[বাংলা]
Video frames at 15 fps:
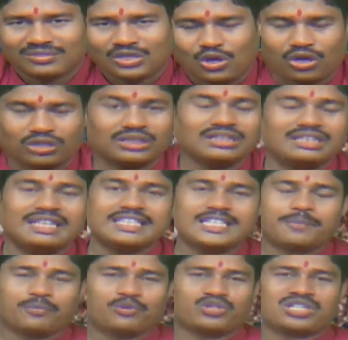অর্থাৎ নিজে
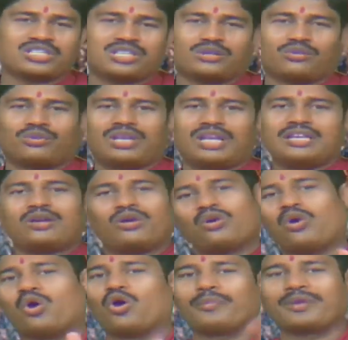প্রচেষ্টা করলেই
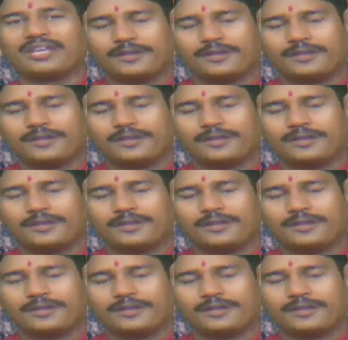হবে